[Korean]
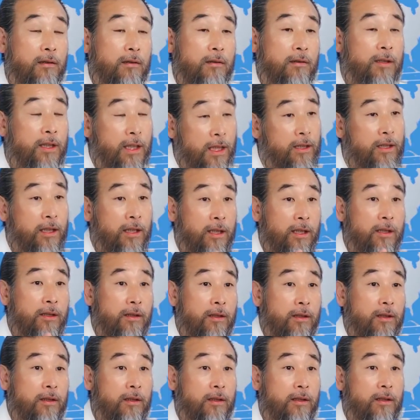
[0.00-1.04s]
이해되나요?
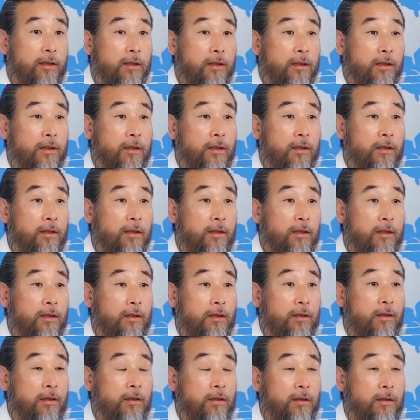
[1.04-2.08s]

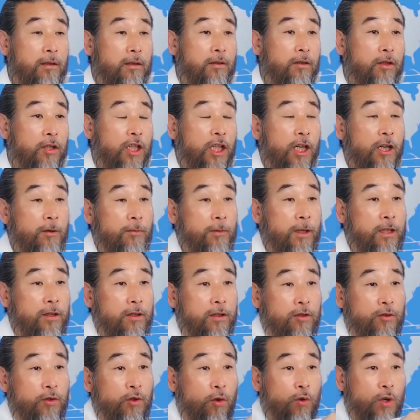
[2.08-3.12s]
어. 일반
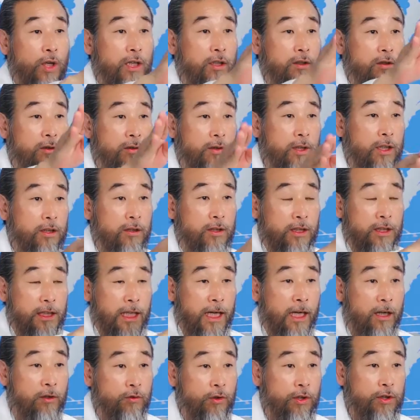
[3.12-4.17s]
여기 여기
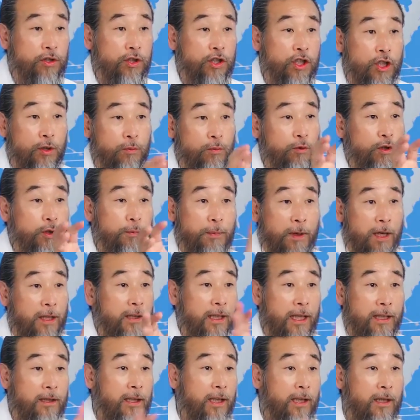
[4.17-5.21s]
그냥 학교에서 기부 입학은
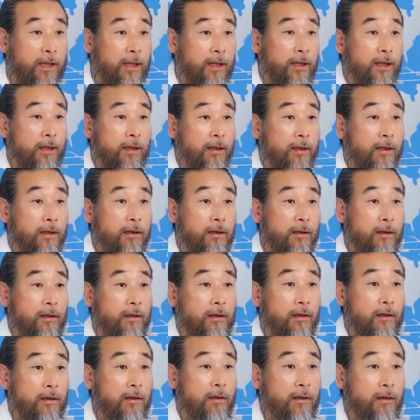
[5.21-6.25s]
안 돼.
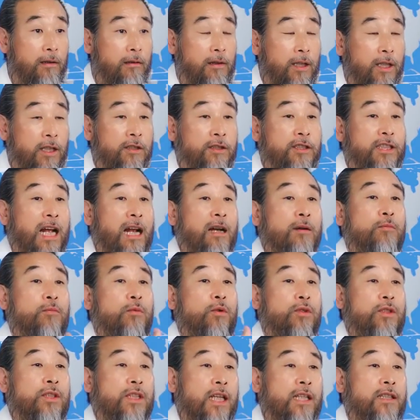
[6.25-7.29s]
어, 이건
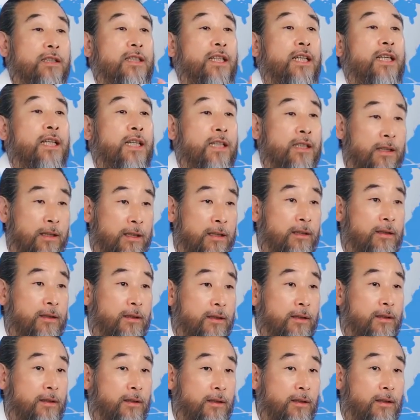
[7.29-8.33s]
잘못된 생각이에요.
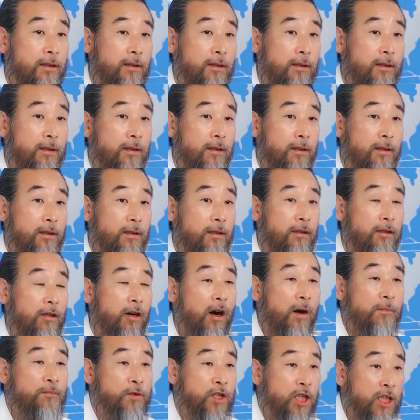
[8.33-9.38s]
그는
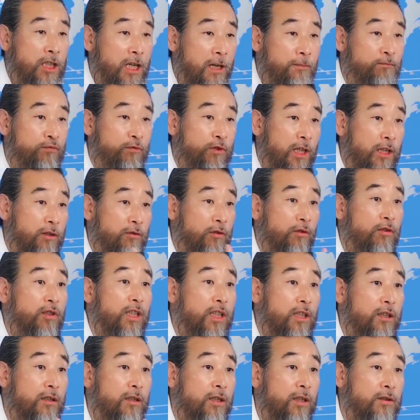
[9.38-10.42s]
엄청난 부작용을
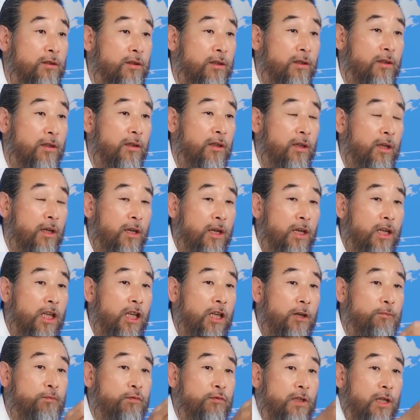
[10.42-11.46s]
일으켜서
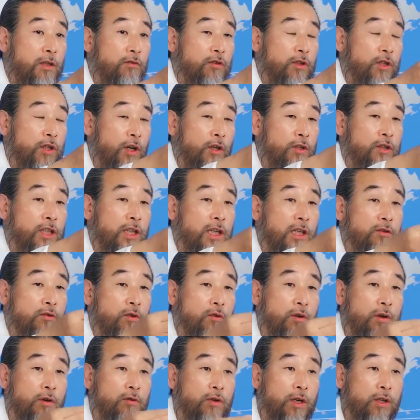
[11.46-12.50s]
이 부작용이 어떻게
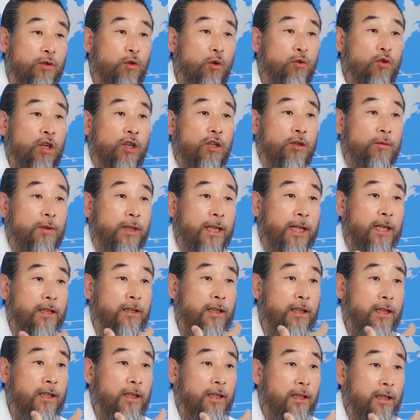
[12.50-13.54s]
돌아오는가 또 경험을 해야
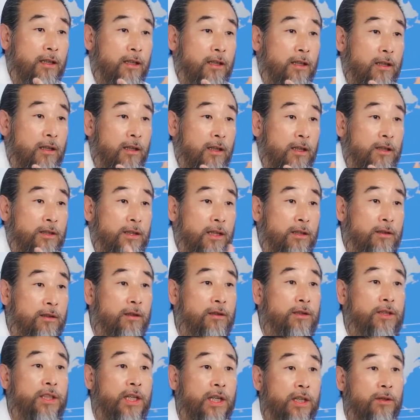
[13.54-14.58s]
되나? 인정
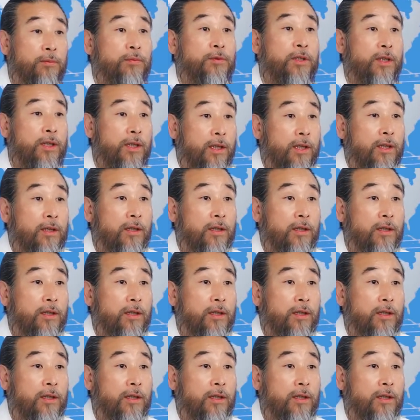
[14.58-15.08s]
그런 시간 없어요.